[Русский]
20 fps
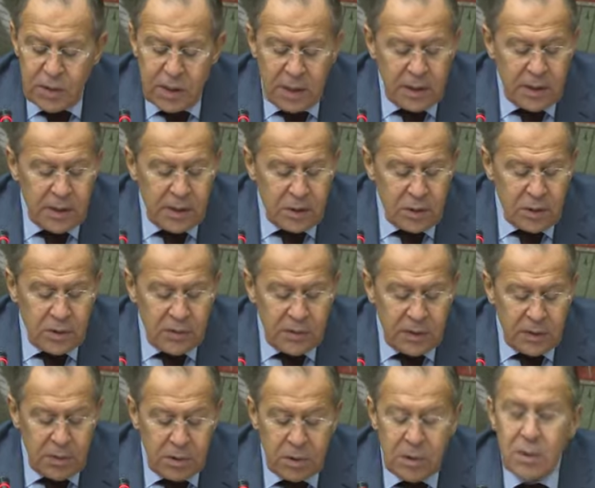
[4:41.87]

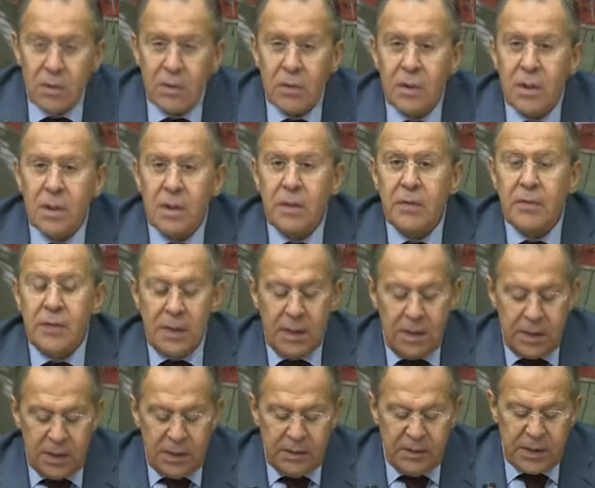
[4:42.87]
организована международная
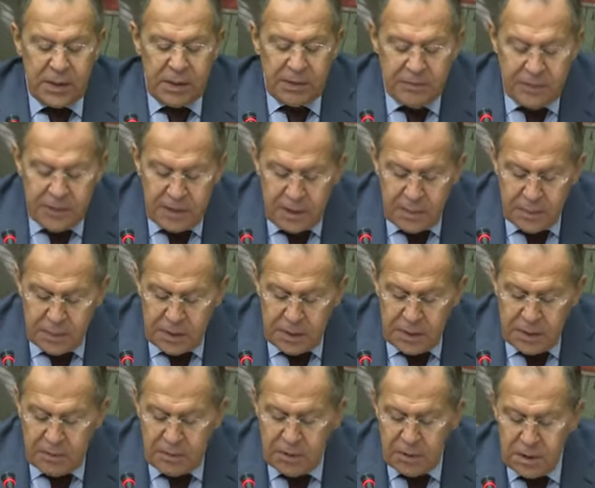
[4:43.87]
конференция в Софии под
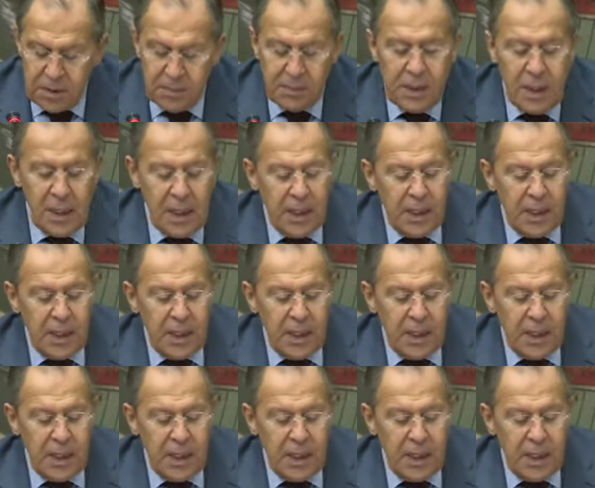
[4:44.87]
девизом